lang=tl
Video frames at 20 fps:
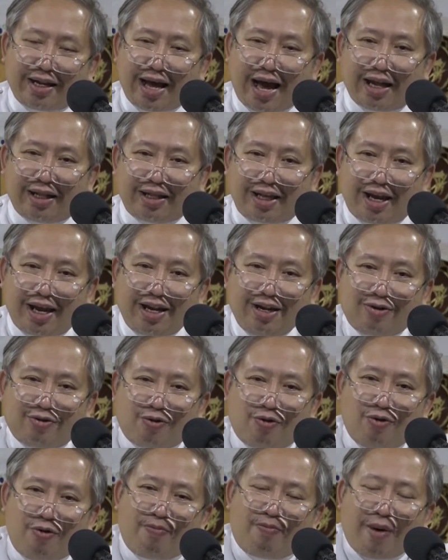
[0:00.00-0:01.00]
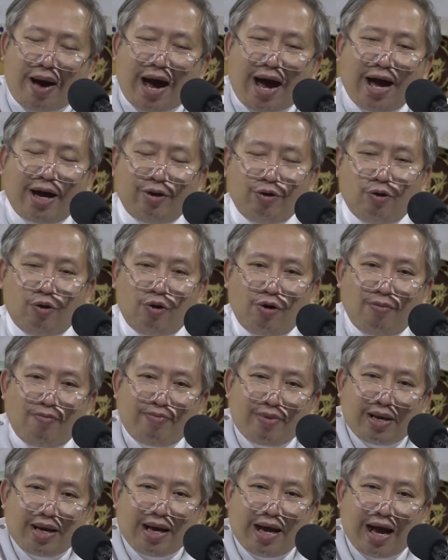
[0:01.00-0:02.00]
natin kung paanong
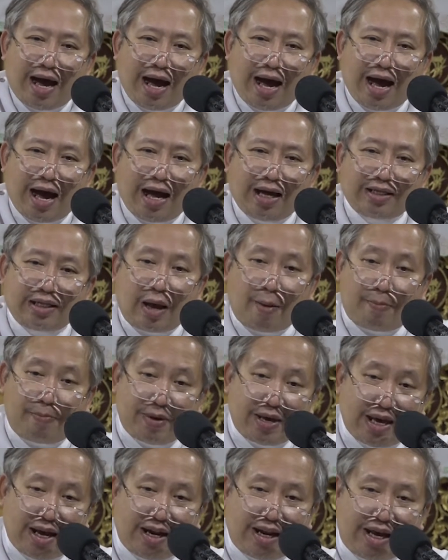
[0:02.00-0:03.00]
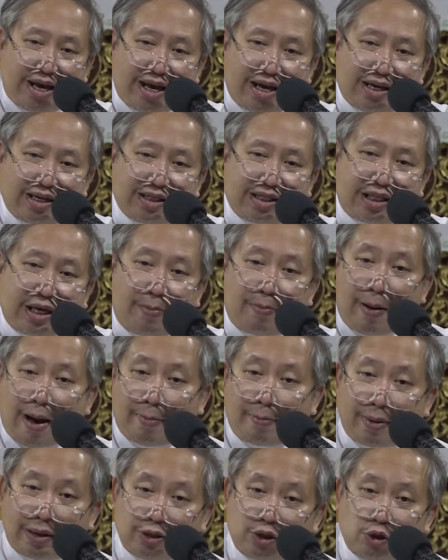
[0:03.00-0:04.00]
uh, napili si
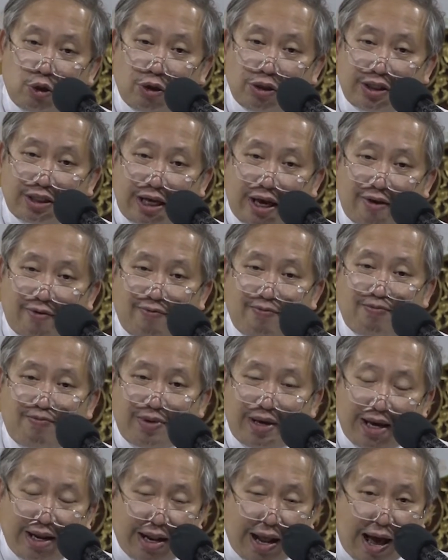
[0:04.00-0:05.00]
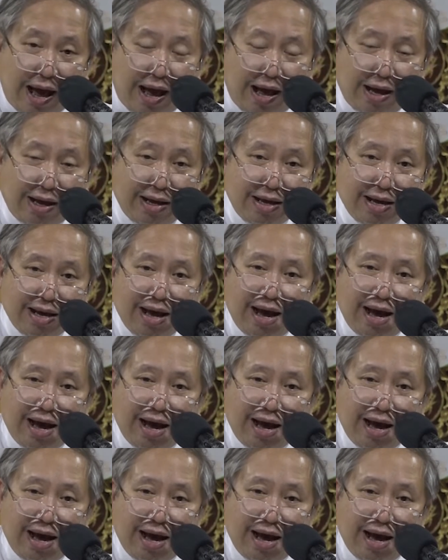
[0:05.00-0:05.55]
Papa Joseph bilang